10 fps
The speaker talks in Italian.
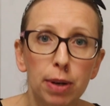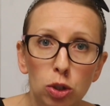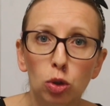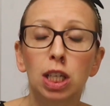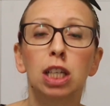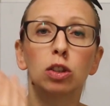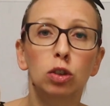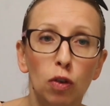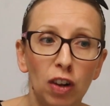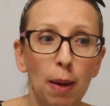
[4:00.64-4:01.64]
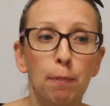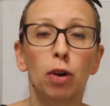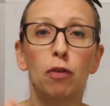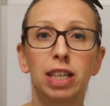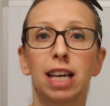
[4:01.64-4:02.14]
persone
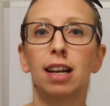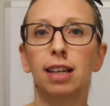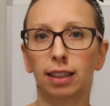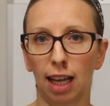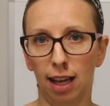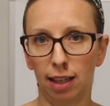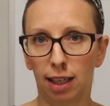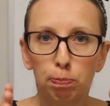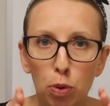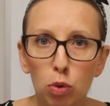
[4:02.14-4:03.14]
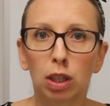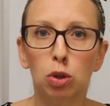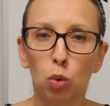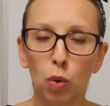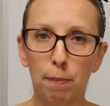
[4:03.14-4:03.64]
dovrebbero venire da te, punta
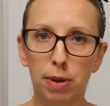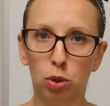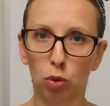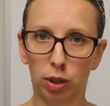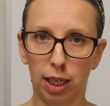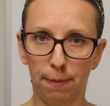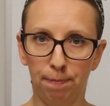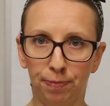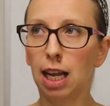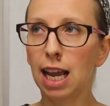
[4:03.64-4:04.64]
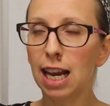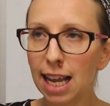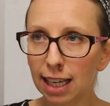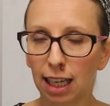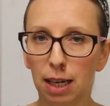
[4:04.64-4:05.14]
su quei bisogni,
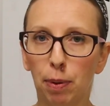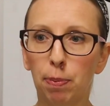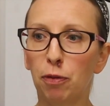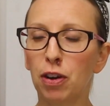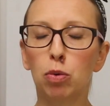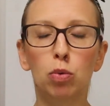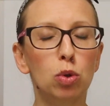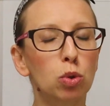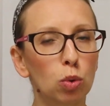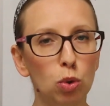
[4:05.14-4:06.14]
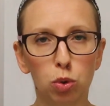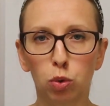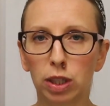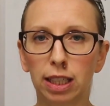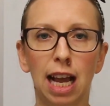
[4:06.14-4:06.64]
elencali, proprio fai uno studio
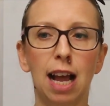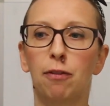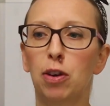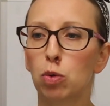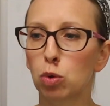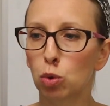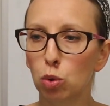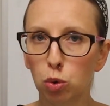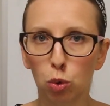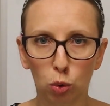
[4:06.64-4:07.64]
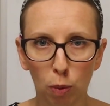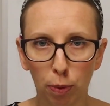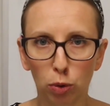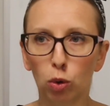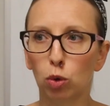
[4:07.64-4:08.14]
su di te, fai uno studio sul tuo
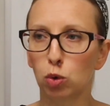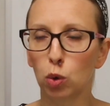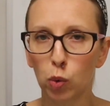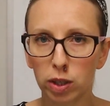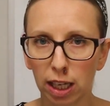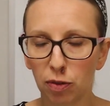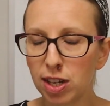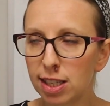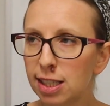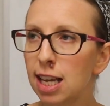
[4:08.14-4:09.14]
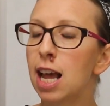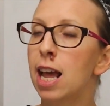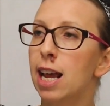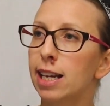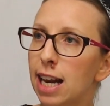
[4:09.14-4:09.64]
prodotto, sui tuoi servizi
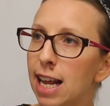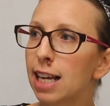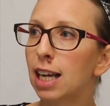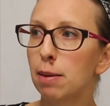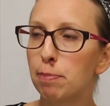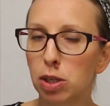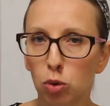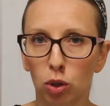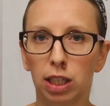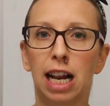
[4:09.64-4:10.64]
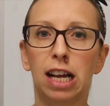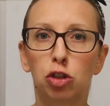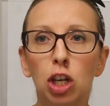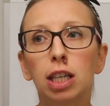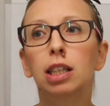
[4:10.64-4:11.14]
ed elenca i bisogni. La
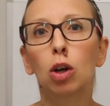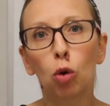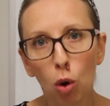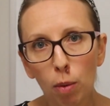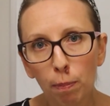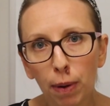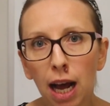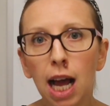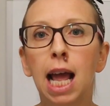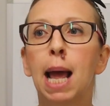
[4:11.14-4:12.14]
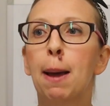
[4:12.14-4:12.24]
gente compra